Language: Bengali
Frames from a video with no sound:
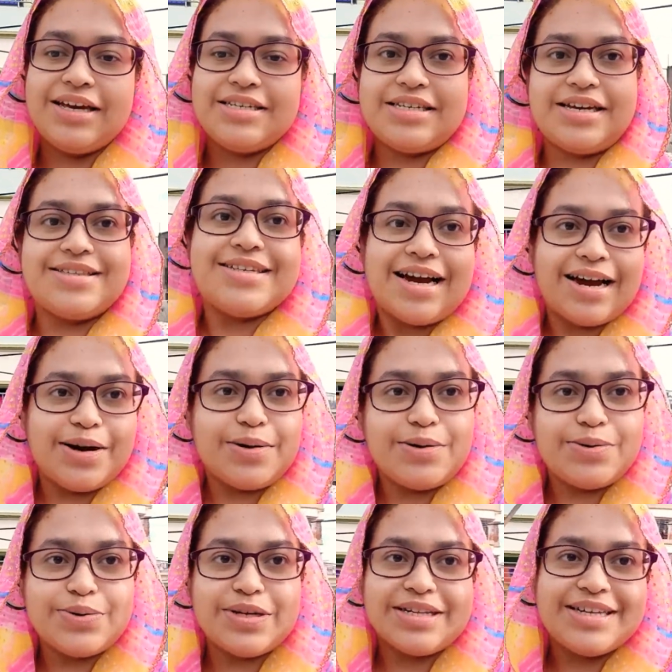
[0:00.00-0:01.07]
যে এই চারাগুলো
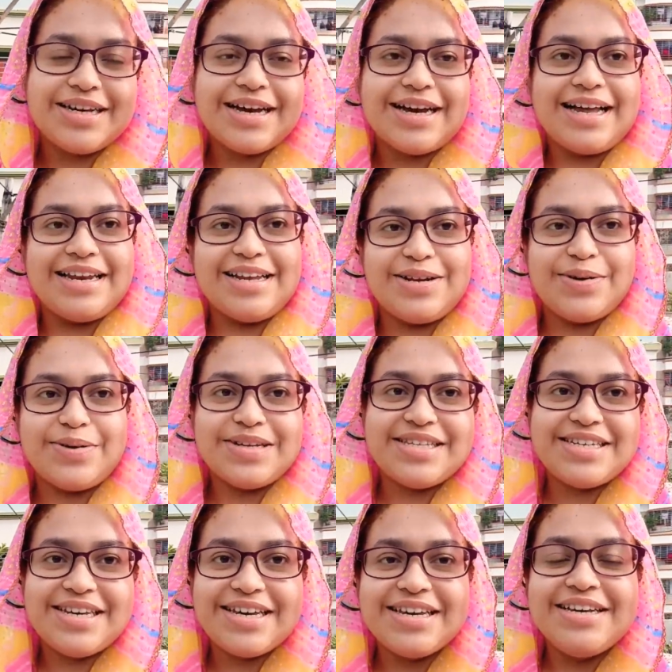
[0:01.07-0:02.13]
কোথা থেকে কালেক্ট
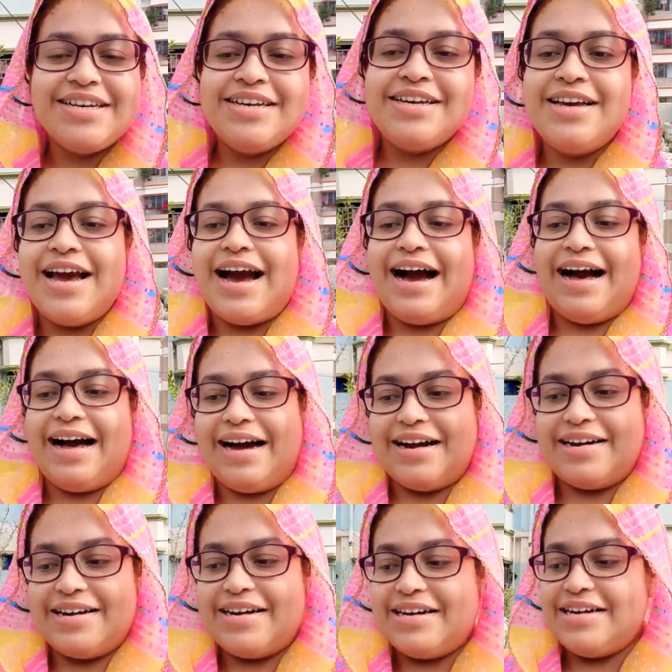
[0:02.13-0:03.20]
করেছি আর
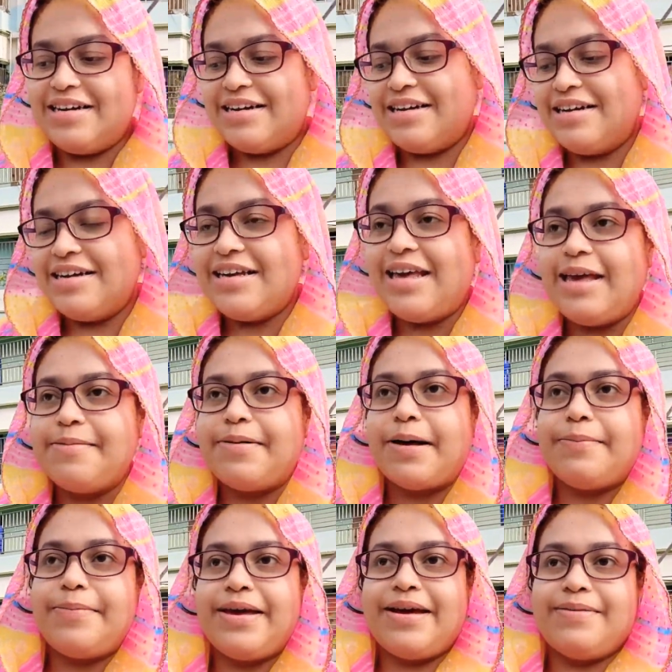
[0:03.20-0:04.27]

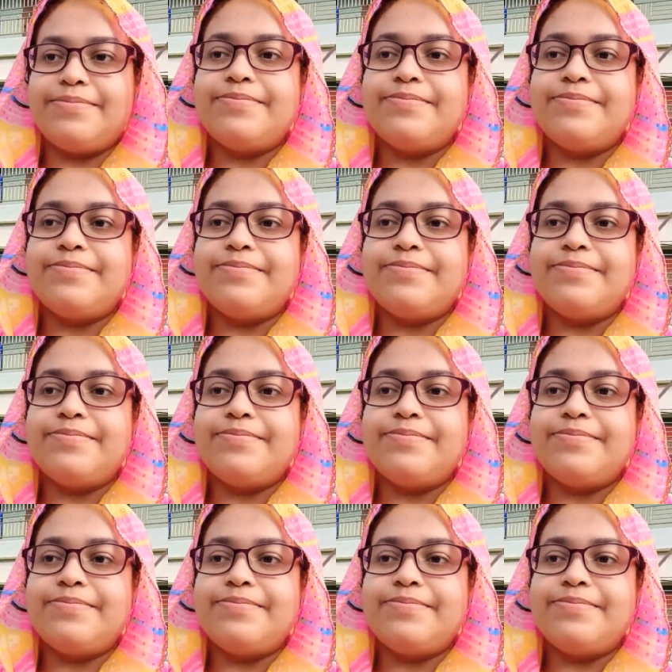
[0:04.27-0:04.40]
কিভাবে